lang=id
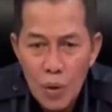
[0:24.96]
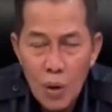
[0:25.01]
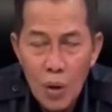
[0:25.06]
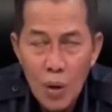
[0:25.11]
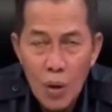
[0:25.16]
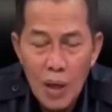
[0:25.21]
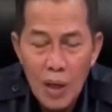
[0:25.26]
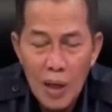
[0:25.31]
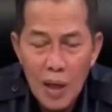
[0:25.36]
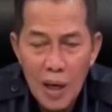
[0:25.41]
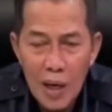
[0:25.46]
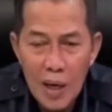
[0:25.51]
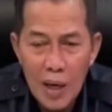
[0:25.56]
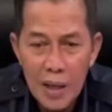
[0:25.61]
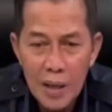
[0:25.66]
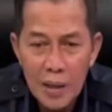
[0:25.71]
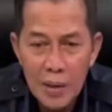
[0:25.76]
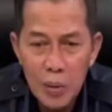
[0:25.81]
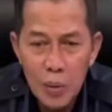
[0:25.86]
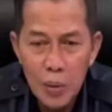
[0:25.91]
Oleh
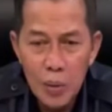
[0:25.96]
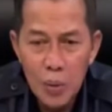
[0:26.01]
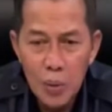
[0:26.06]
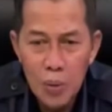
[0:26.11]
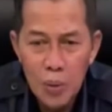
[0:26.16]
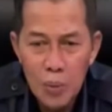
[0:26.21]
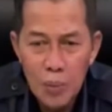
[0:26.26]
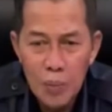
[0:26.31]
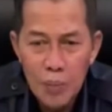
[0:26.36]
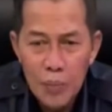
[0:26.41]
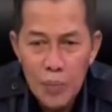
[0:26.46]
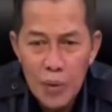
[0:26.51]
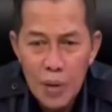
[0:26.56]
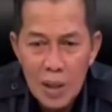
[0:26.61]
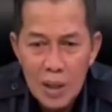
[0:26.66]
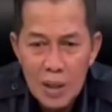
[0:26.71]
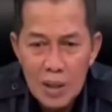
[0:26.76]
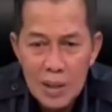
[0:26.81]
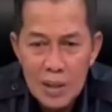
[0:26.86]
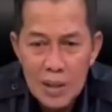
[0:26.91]
karena itu,
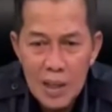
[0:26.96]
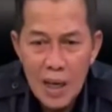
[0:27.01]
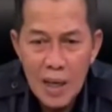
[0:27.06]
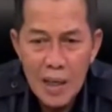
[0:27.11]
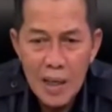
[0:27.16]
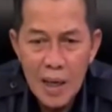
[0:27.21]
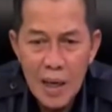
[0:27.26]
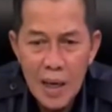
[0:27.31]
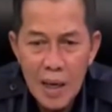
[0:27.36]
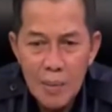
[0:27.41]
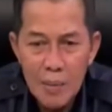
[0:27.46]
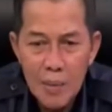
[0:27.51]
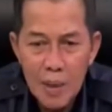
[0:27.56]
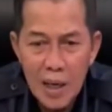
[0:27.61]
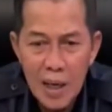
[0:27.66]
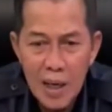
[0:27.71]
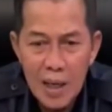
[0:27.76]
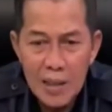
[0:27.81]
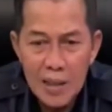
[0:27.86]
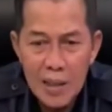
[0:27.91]
saya
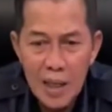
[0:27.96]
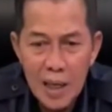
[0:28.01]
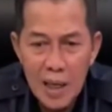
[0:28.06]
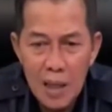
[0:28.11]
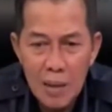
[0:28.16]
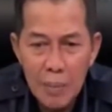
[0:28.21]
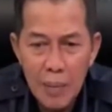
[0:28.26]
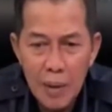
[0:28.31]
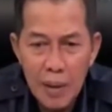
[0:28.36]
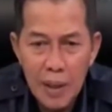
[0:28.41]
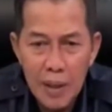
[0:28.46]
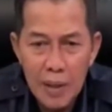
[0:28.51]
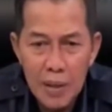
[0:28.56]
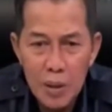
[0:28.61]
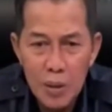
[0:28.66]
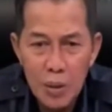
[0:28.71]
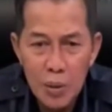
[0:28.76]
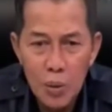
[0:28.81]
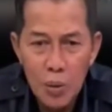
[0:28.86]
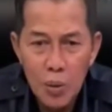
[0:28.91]
mengajak kepada
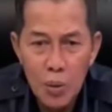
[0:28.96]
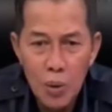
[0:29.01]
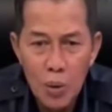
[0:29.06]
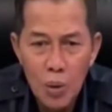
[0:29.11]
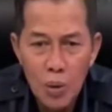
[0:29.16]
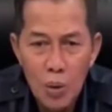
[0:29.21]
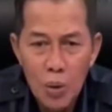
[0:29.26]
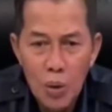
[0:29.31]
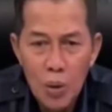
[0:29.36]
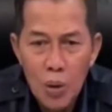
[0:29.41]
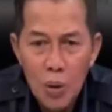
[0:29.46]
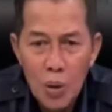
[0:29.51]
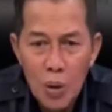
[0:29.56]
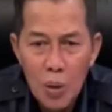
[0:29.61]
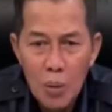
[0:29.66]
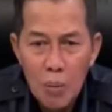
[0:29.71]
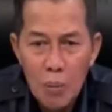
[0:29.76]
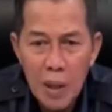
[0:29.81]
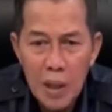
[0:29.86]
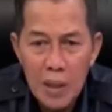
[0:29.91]
seluruh
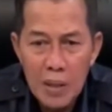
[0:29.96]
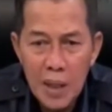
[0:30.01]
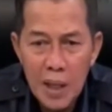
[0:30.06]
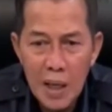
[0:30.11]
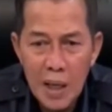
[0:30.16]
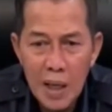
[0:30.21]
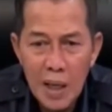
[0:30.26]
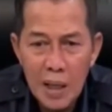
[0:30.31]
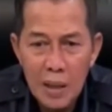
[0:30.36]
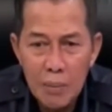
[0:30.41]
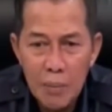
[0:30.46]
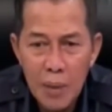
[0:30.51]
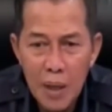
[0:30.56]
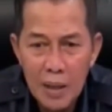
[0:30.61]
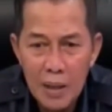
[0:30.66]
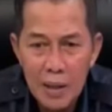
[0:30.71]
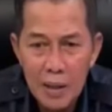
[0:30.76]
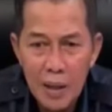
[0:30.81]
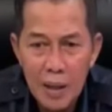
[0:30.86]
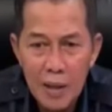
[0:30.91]
masyarakat
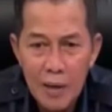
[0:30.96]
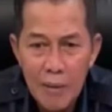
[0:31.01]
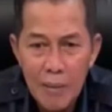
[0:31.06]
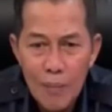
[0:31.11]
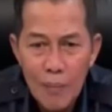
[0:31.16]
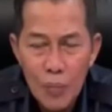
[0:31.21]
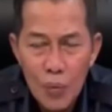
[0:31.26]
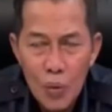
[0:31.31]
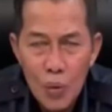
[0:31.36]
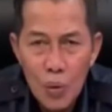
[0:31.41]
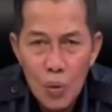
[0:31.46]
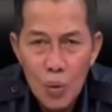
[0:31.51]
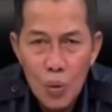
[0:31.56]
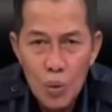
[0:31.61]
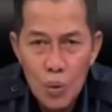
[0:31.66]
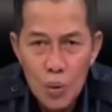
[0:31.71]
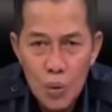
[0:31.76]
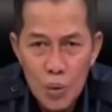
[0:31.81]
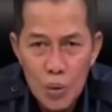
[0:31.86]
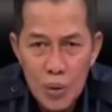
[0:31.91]
Banten,
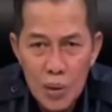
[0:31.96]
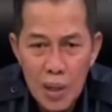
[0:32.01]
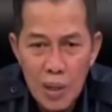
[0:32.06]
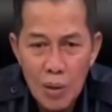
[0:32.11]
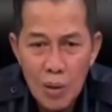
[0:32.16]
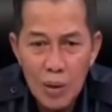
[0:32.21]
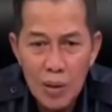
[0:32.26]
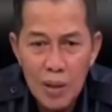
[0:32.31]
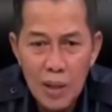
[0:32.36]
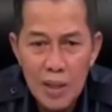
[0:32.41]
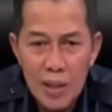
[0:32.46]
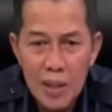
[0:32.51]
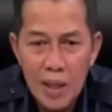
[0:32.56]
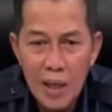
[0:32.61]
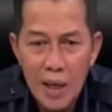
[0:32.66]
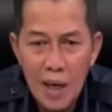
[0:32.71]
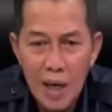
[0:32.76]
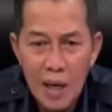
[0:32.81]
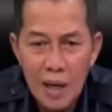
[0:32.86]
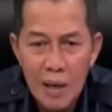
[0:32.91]
khususnya Kota
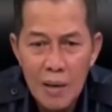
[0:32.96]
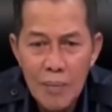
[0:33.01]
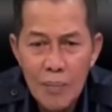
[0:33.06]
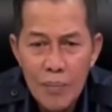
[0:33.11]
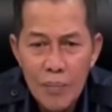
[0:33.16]
Serang,